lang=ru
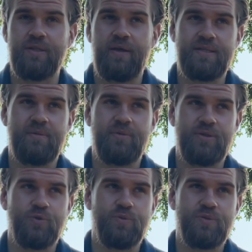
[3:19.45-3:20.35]
да, и самый
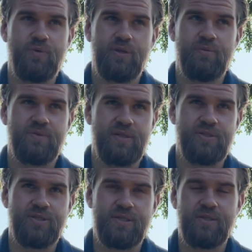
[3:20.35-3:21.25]
доступный спорт, на мой взгляд,
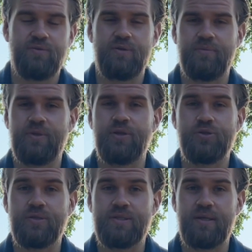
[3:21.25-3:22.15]
сейчас это вот там
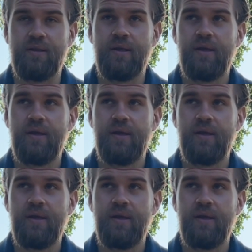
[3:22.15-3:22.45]
тренажерный зал.